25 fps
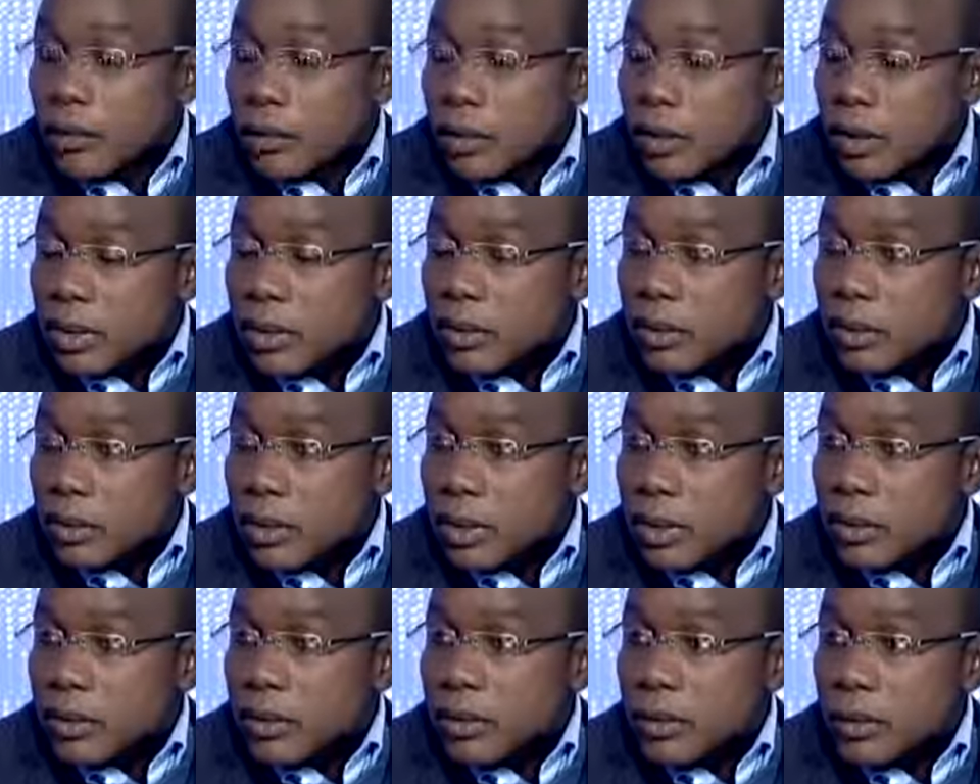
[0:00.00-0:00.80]

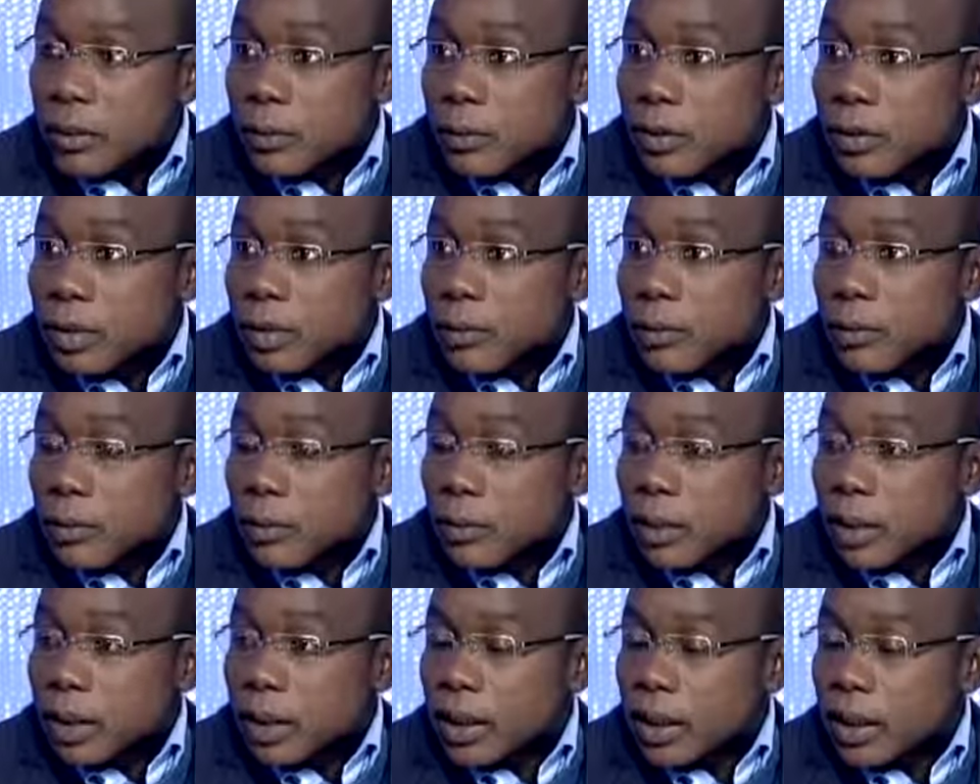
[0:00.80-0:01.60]
Effectivement, la
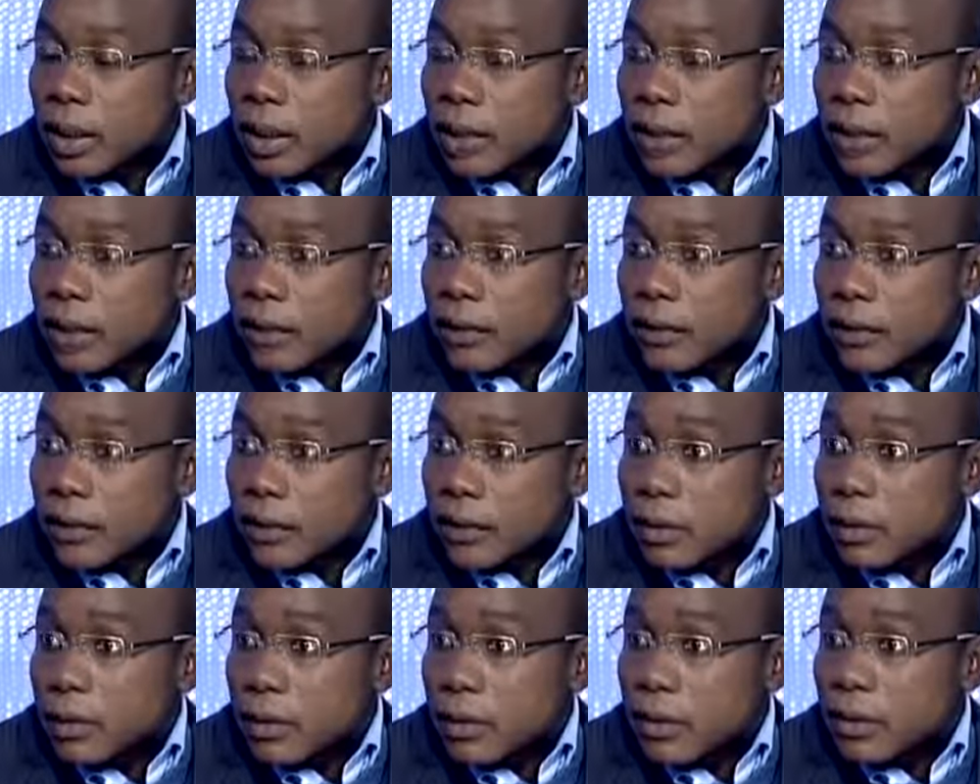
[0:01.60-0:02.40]
sensibilisation,
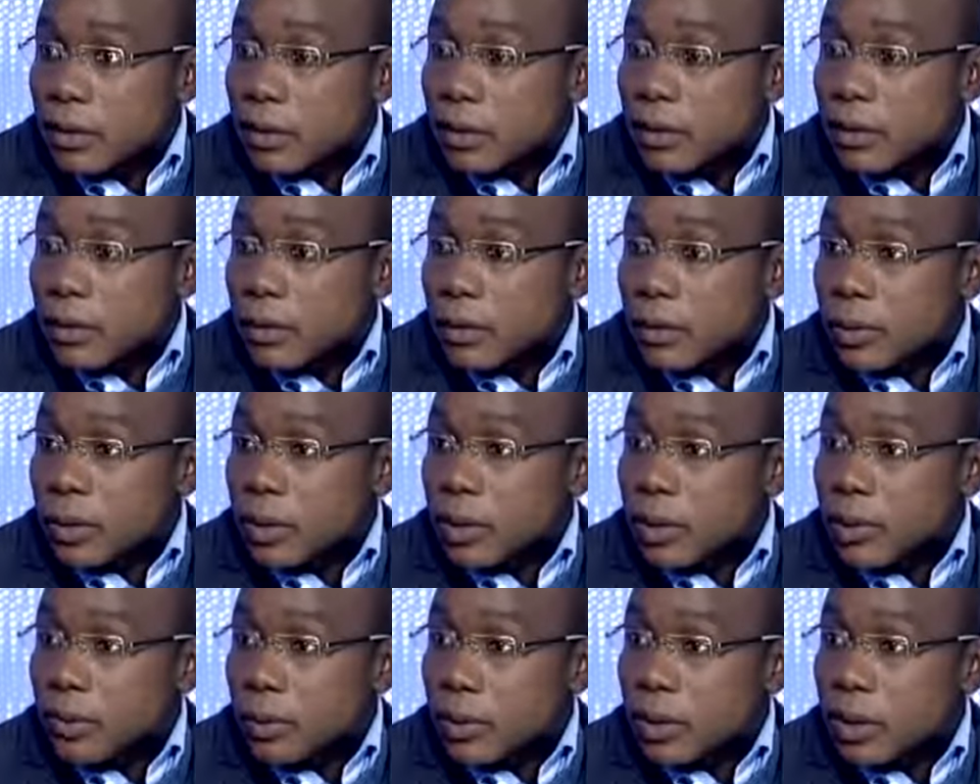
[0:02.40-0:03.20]

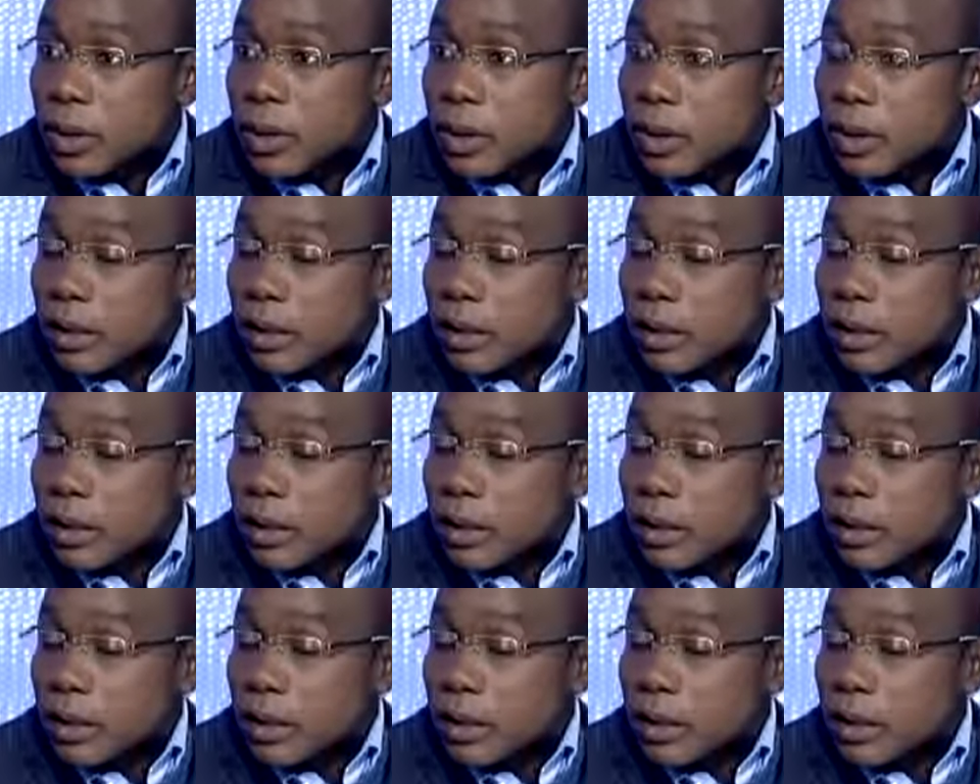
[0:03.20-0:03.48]
est, un volet